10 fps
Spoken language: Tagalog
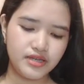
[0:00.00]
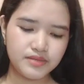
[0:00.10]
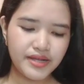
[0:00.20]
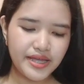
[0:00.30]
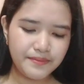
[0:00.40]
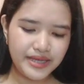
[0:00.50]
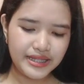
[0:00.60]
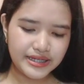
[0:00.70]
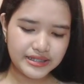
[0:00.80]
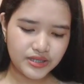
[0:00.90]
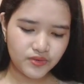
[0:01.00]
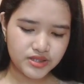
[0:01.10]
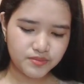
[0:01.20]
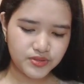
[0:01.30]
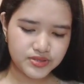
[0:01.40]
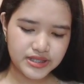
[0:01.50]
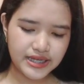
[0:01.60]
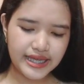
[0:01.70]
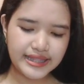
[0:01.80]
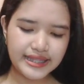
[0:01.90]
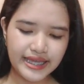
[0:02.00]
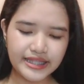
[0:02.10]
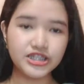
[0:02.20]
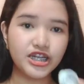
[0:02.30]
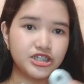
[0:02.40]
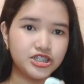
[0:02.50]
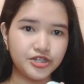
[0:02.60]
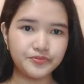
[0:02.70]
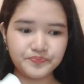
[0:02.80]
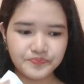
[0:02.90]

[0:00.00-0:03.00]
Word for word: Bagay may kasi ako sa music. And then, charger.